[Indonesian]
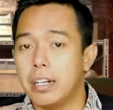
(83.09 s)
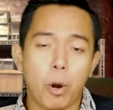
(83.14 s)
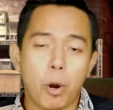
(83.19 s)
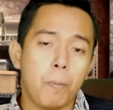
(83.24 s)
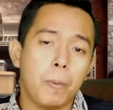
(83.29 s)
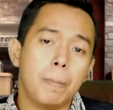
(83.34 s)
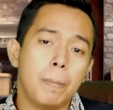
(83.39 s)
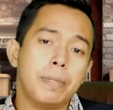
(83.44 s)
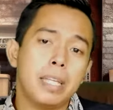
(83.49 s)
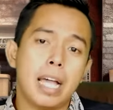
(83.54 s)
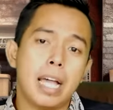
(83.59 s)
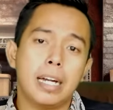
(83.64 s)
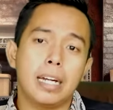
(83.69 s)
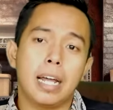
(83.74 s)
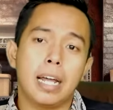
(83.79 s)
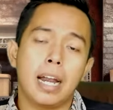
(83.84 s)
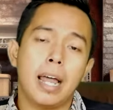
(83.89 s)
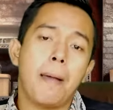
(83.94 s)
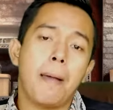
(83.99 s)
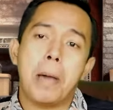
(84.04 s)
Problemnya
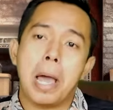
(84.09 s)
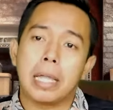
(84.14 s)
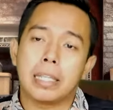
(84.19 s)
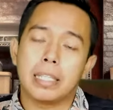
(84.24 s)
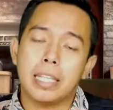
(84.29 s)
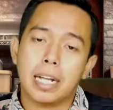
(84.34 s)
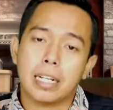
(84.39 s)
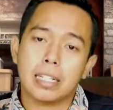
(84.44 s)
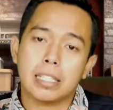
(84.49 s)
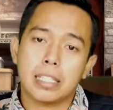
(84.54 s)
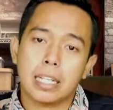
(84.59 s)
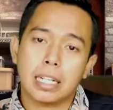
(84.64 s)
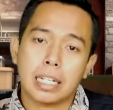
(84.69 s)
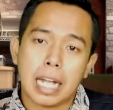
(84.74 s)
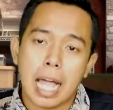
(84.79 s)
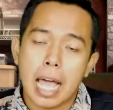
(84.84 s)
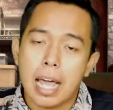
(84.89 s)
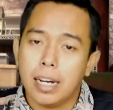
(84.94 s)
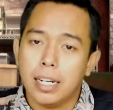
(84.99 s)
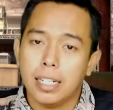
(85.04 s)
adalah banyak
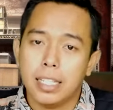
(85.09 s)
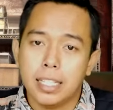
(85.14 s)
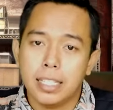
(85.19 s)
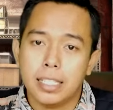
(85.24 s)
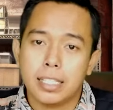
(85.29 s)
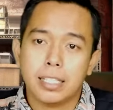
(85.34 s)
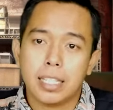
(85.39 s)
sekali